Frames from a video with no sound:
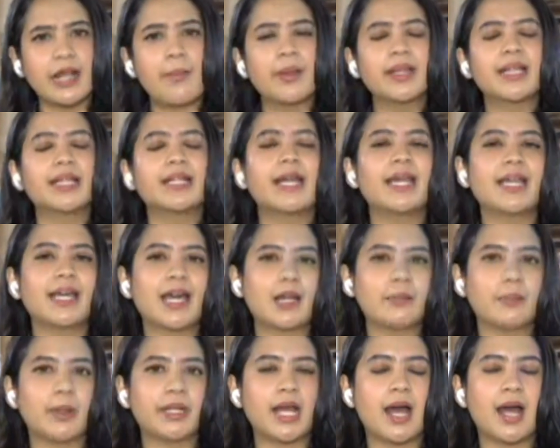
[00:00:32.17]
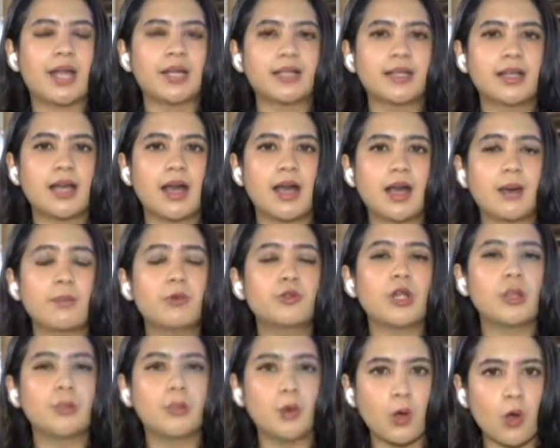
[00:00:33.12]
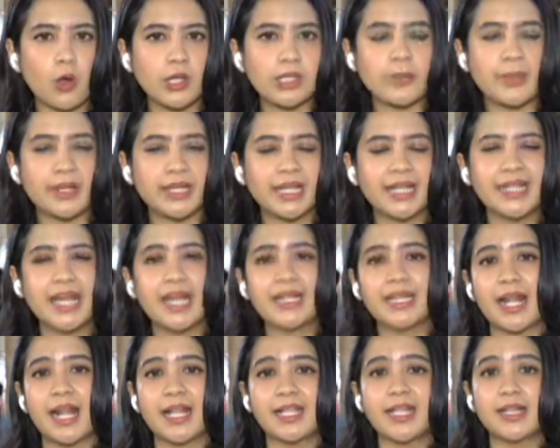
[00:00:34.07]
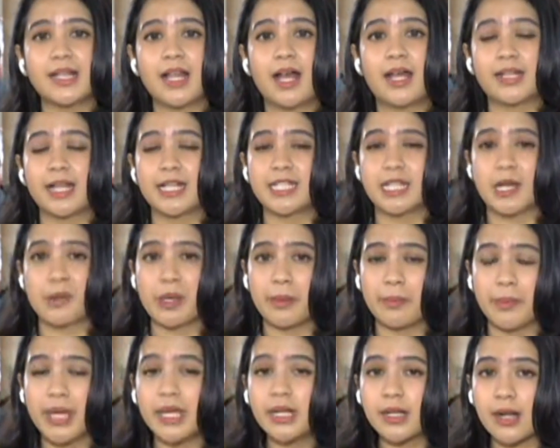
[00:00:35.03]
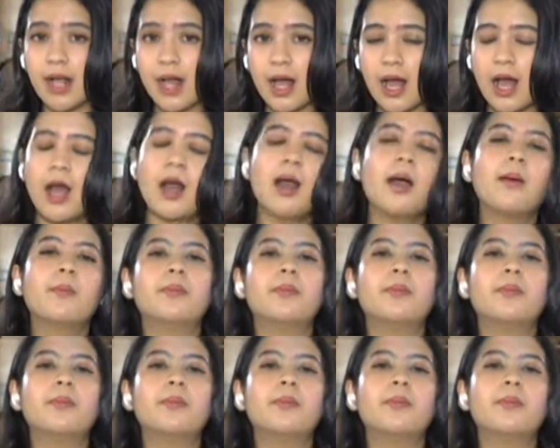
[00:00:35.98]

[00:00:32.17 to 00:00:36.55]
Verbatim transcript: terdapat kenaikan pada harga kebutuhan pokok seperti diantaranya adalah harga cabai merah,